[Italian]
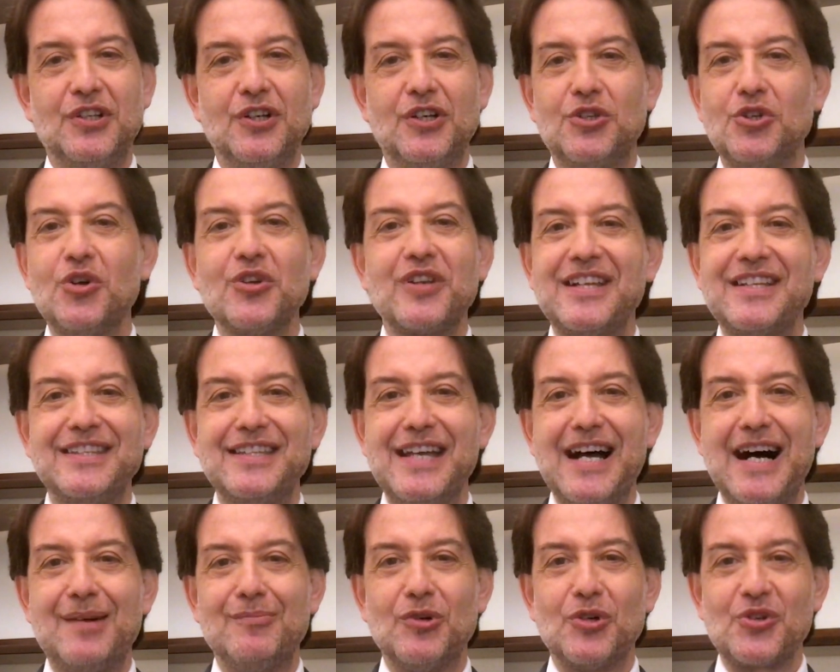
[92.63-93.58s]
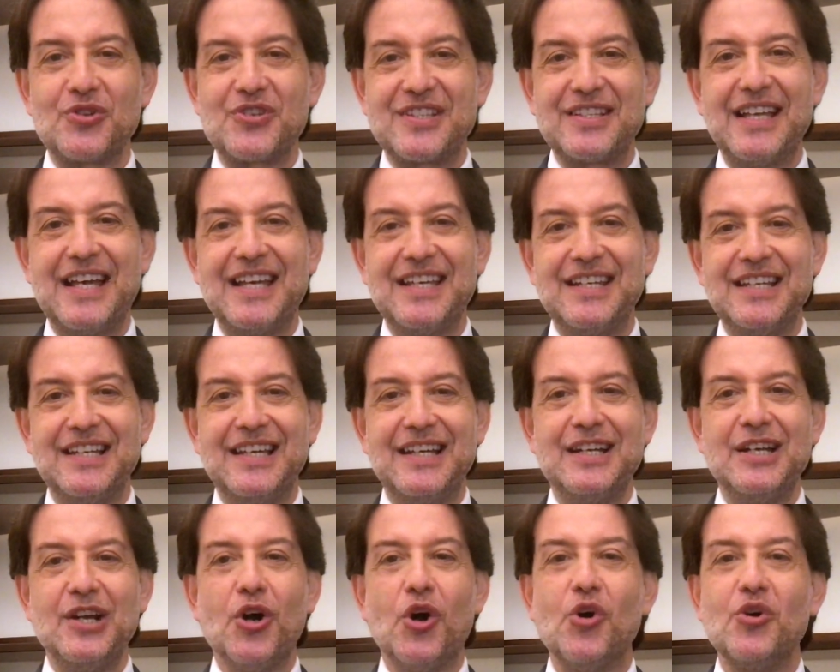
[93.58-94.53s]
Non rendiamolo
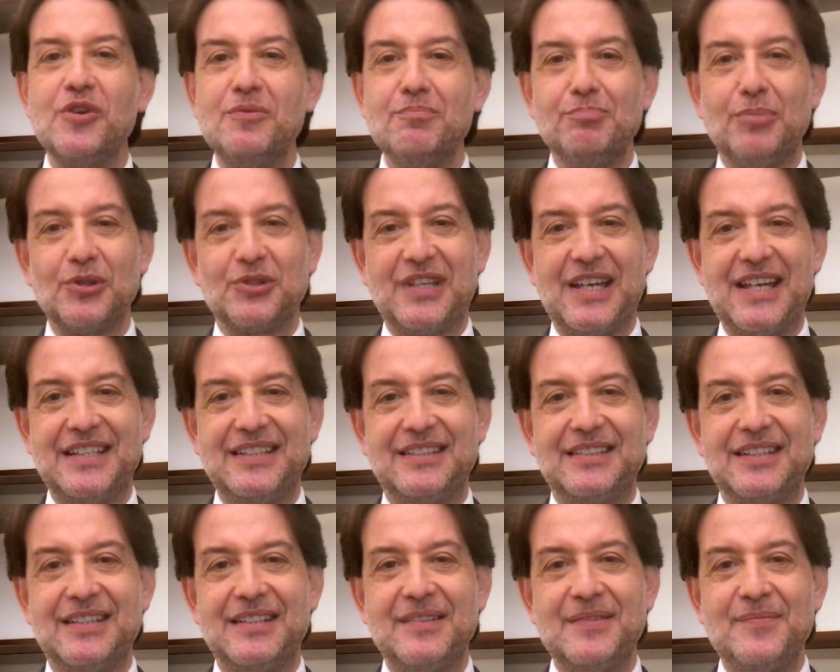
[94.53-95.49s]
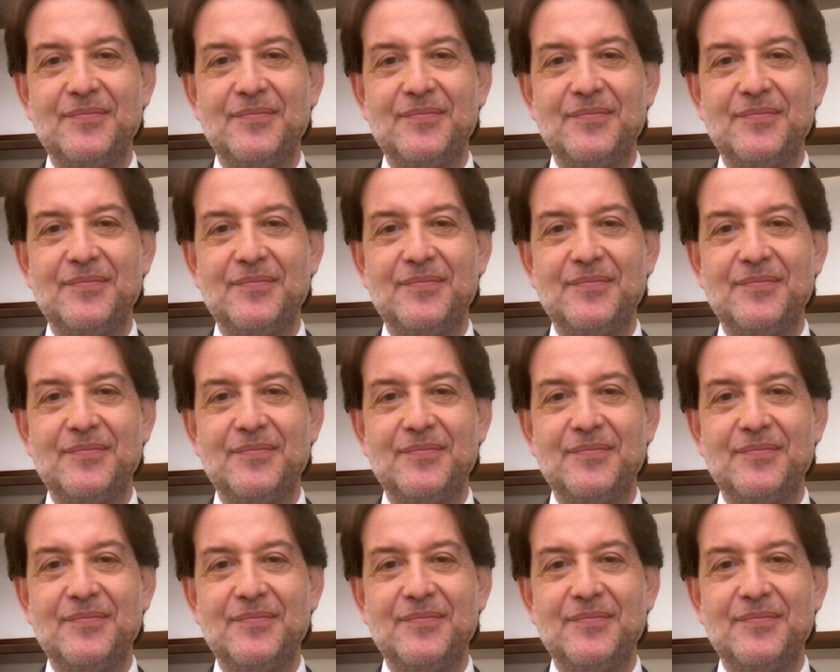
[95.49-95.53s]
sterile o impotente.